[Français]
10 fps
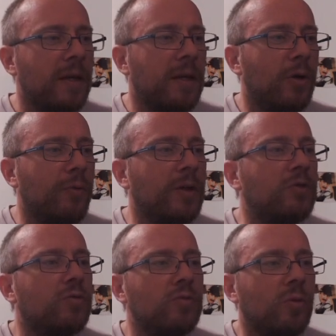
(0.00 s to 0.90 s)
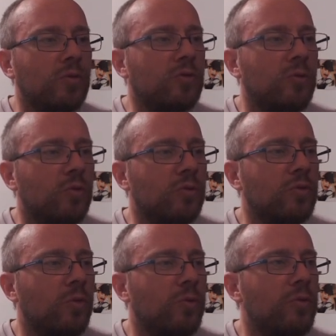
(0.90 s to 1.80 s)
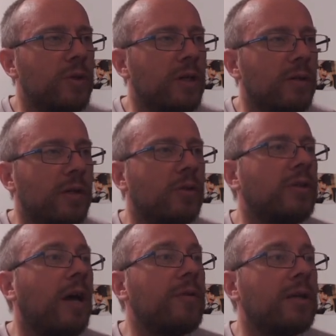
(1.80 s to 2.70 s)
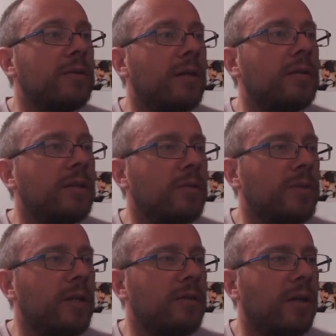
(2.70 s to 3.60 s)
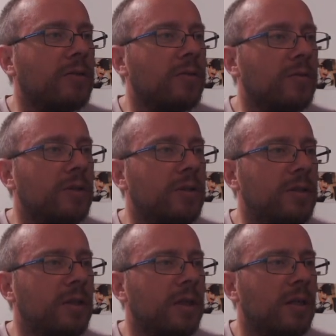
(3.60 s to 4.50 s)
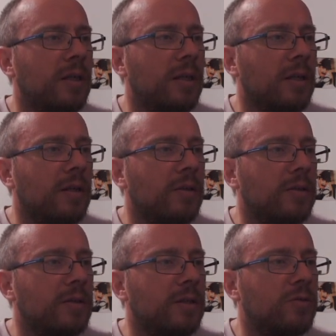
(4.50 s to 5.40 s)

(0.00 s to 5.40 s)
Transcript: Et en fait, bon, ce qu'on peut lire, il y a d'autres. Ah oui, il y, a, un exemple qui est intéressant aussi. Euh, c'est